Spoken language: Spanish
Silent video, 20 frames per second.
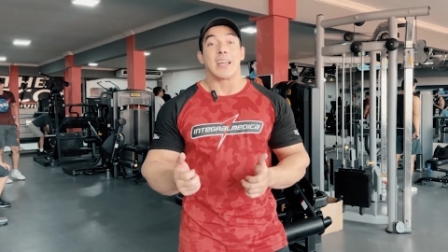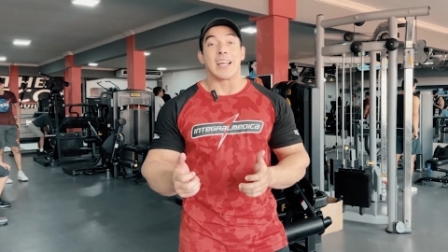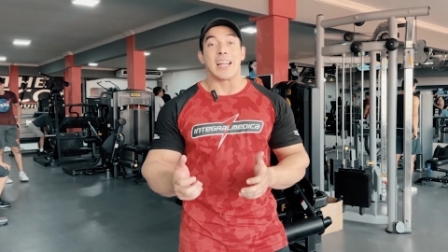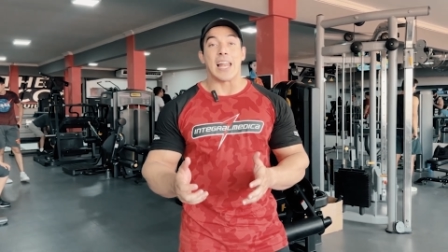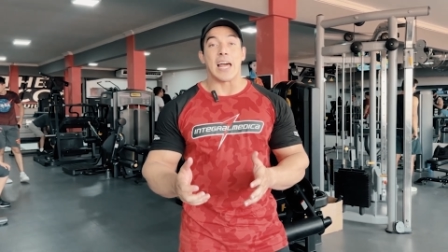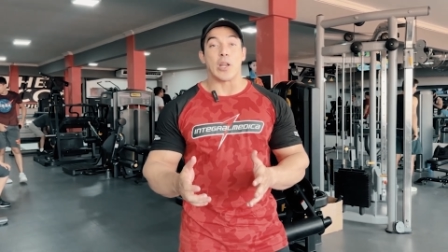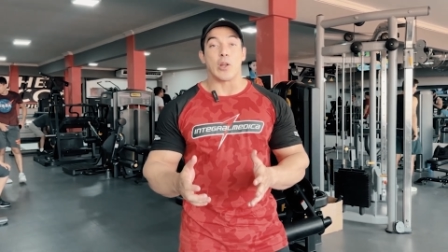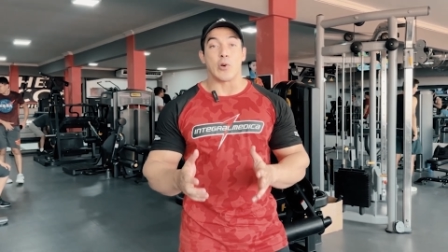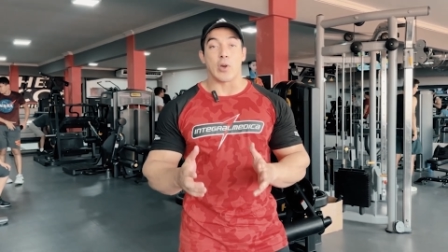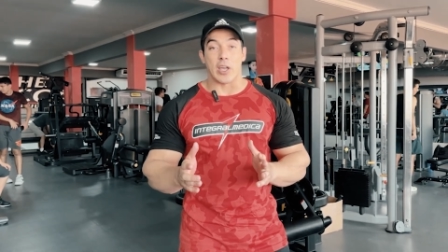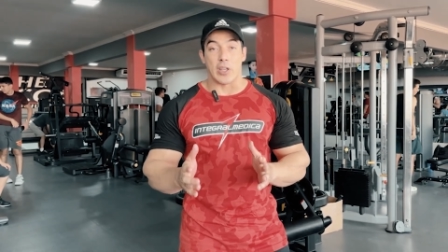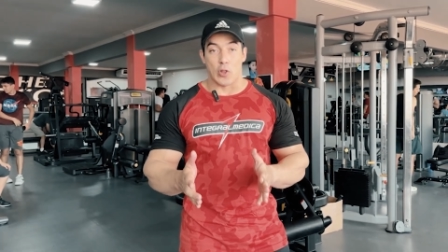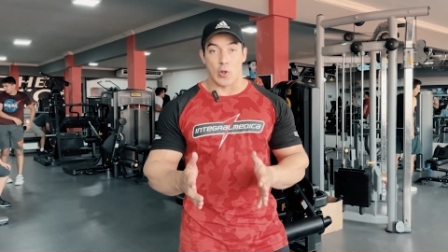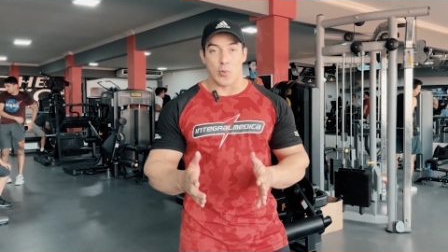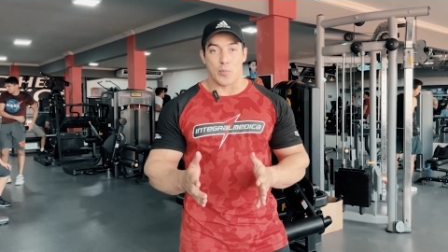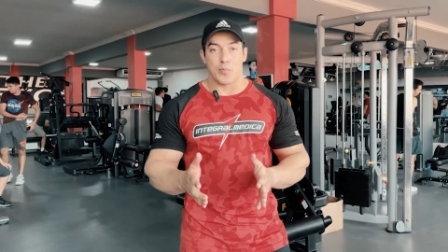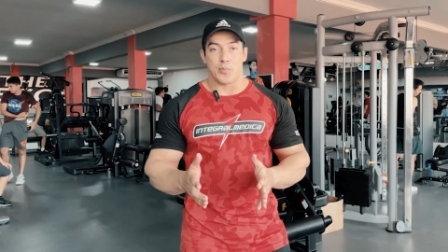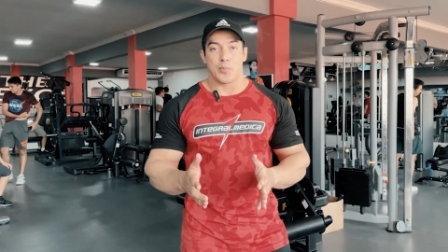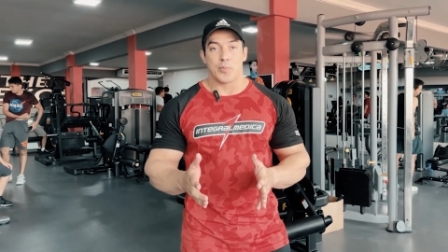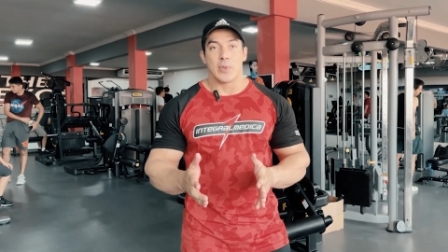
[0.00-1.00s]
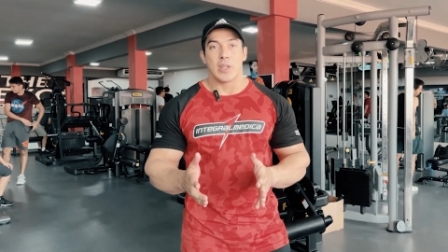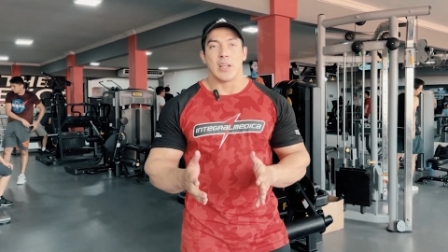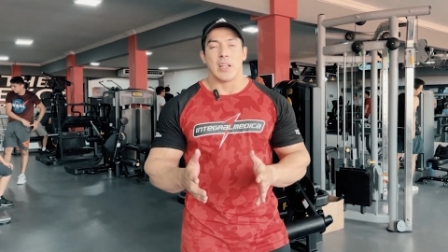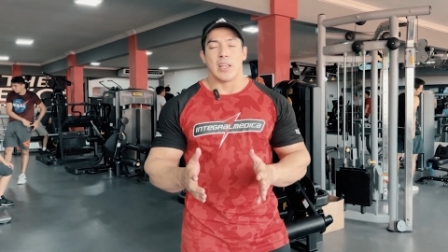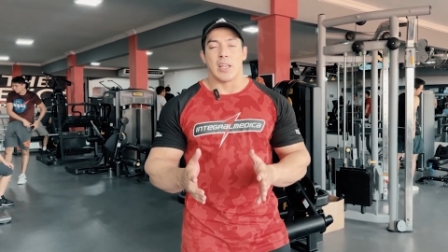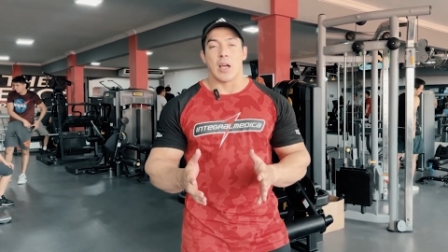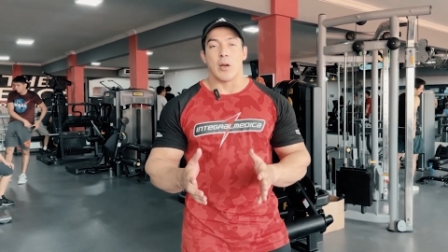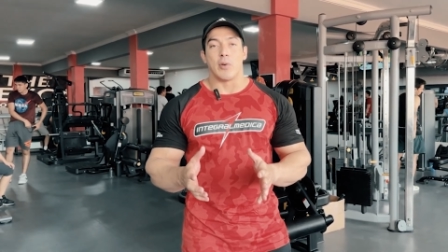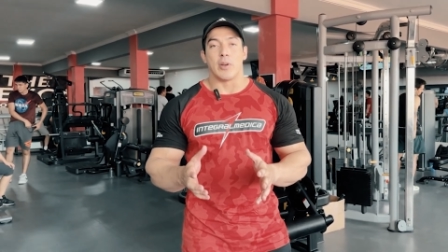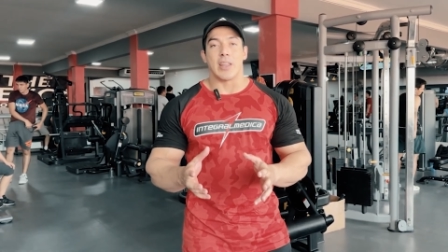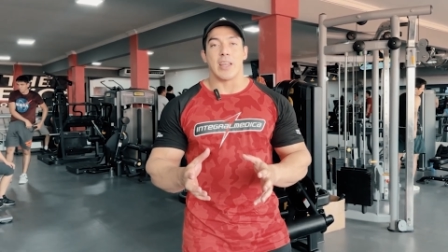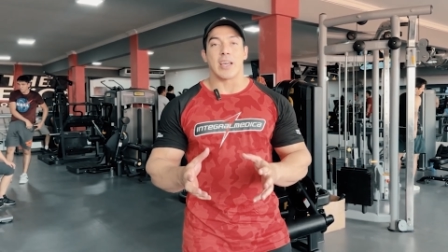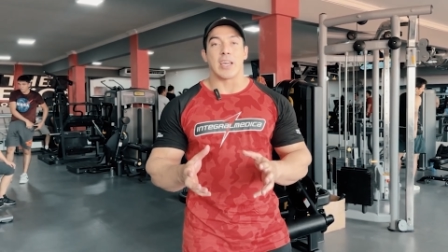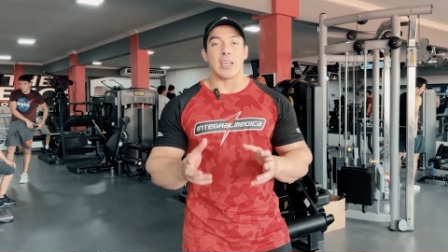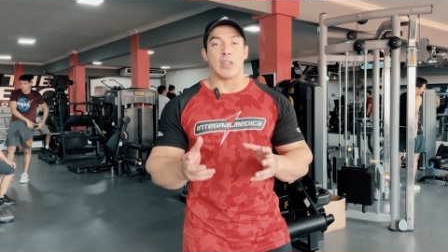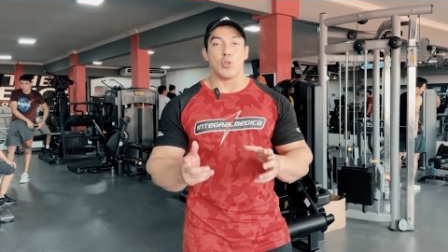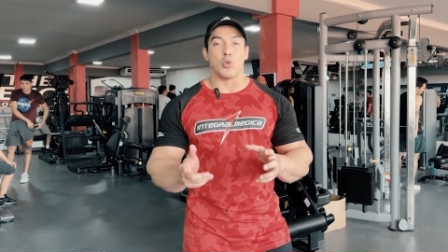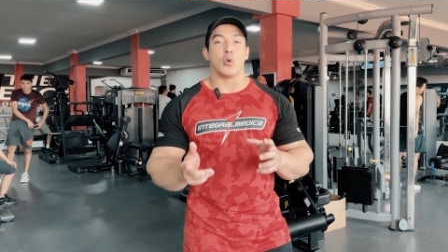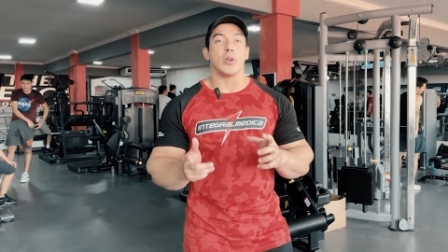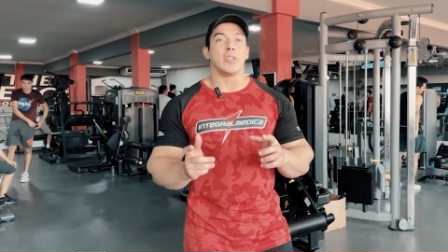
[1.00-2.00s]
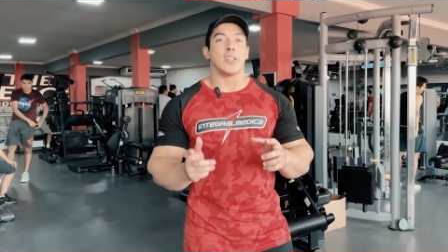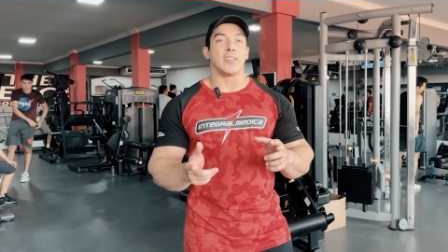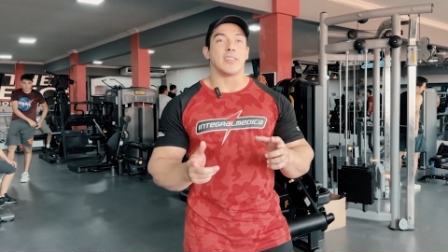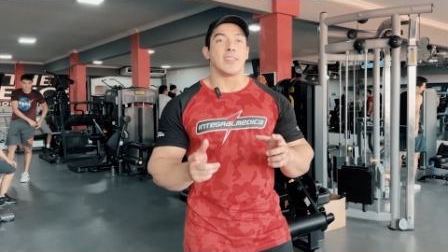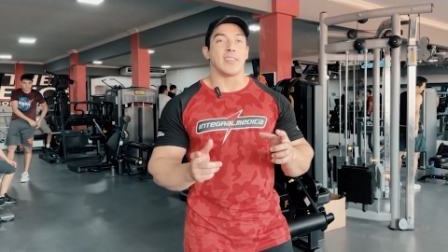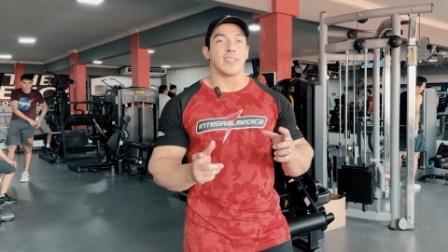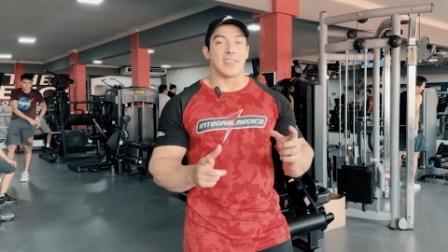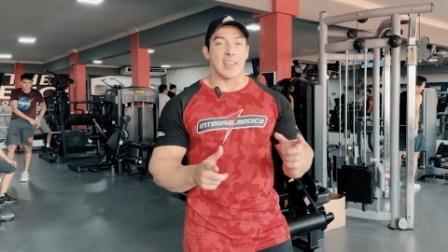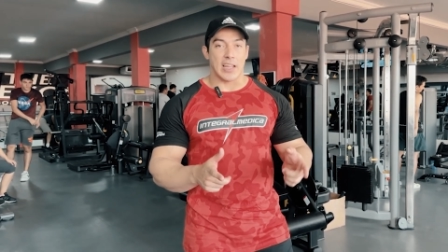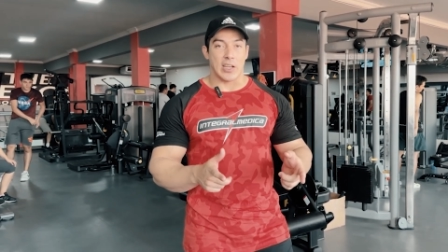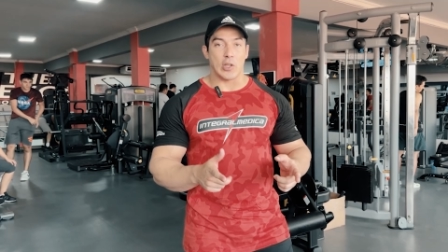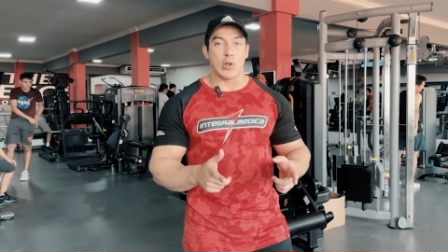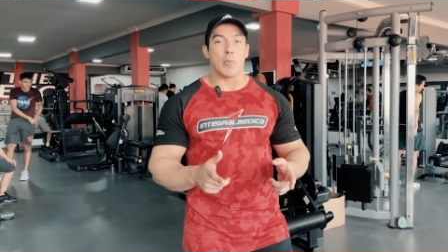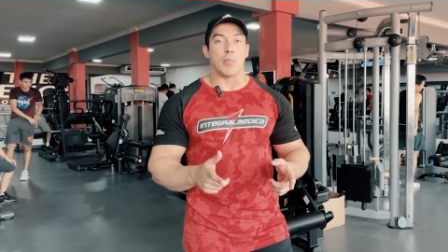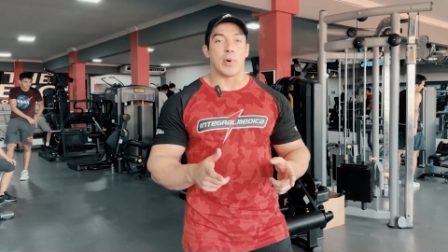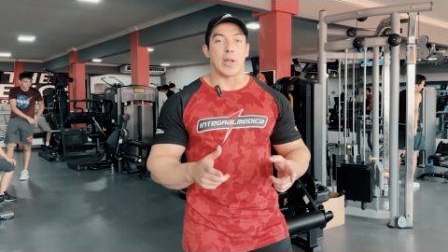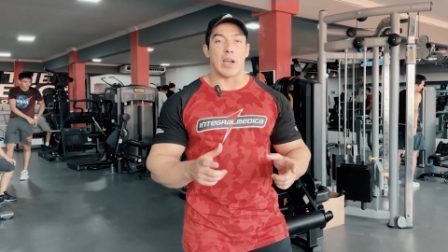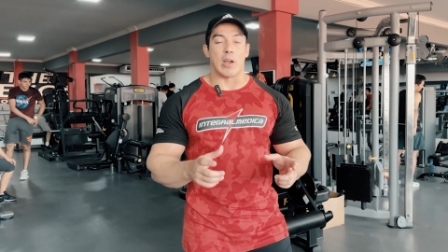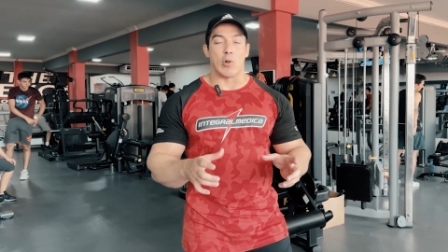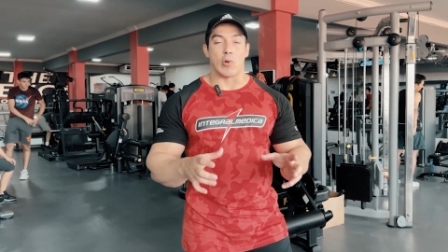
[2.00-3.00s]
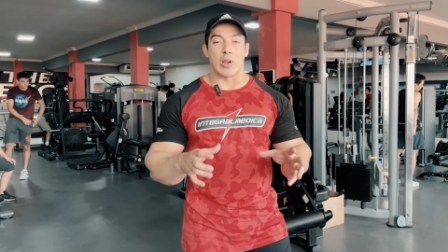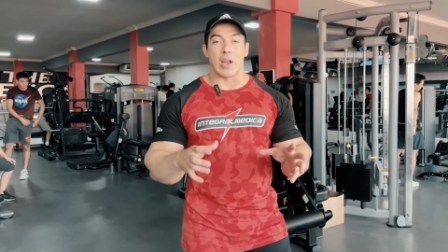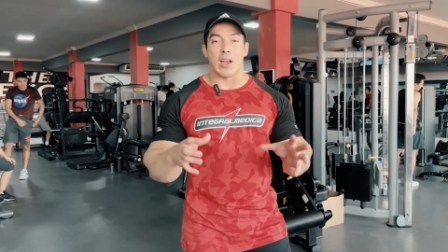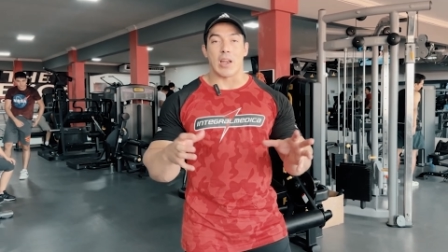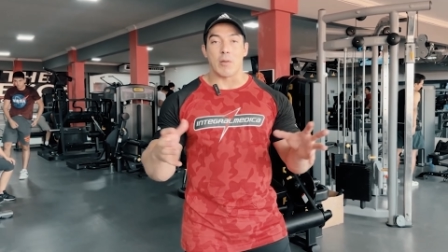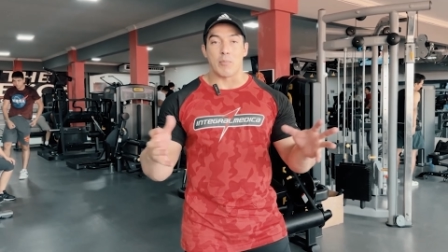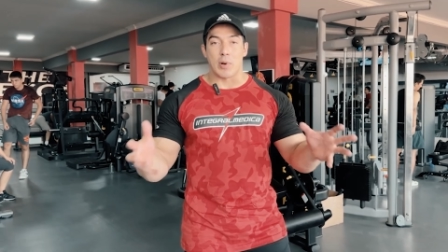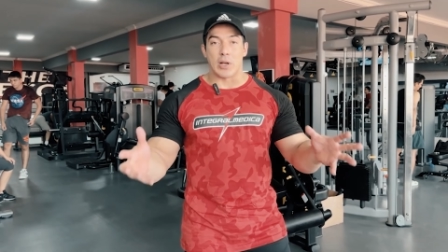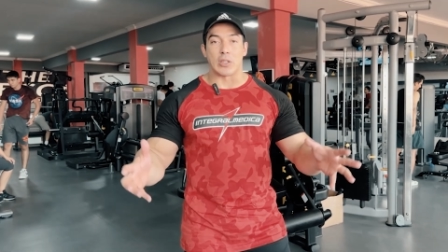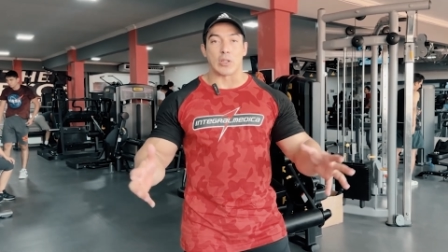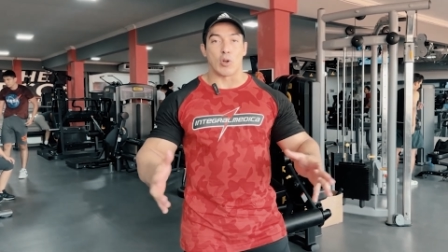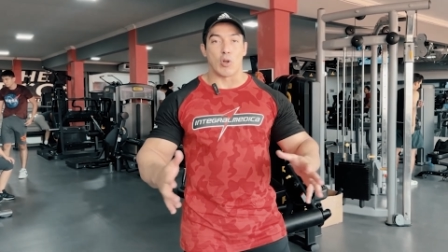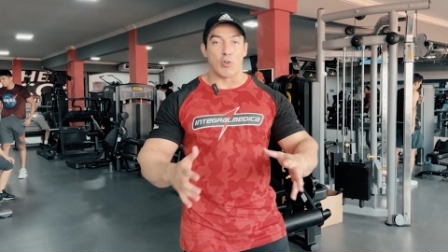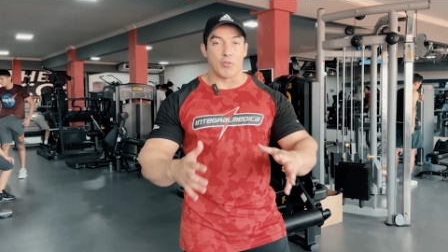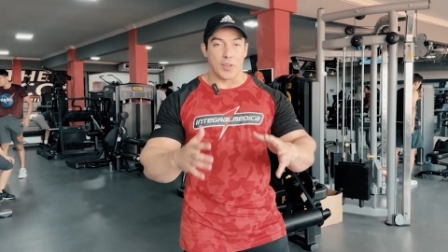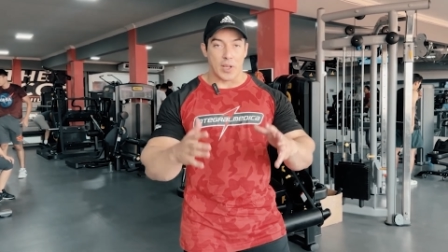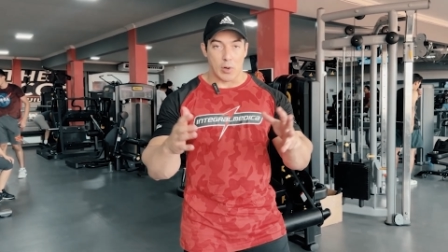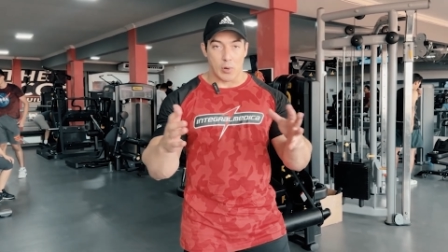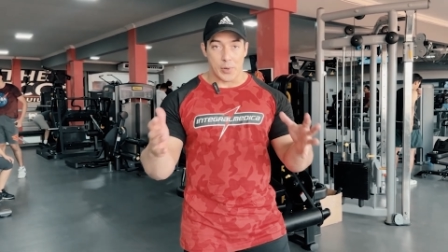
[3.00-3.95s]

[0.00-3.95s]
Claro que no. La verdad que no es necesario para lograr la hipertrofia,